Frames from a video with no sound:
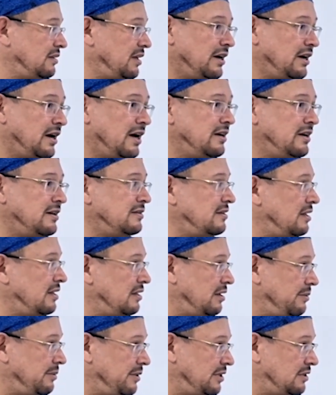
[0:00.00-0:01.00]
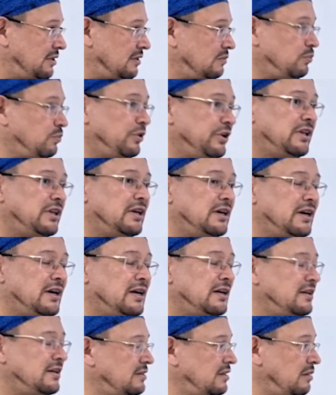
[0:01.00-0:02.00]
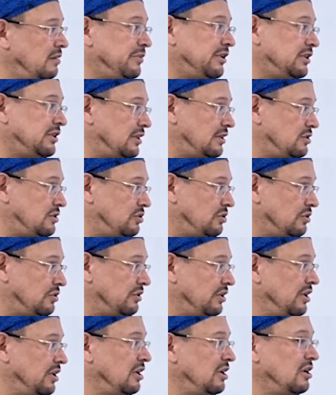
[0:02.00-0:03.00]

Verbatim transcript: dejar esa diabetes, puede dejar esa hipertensión,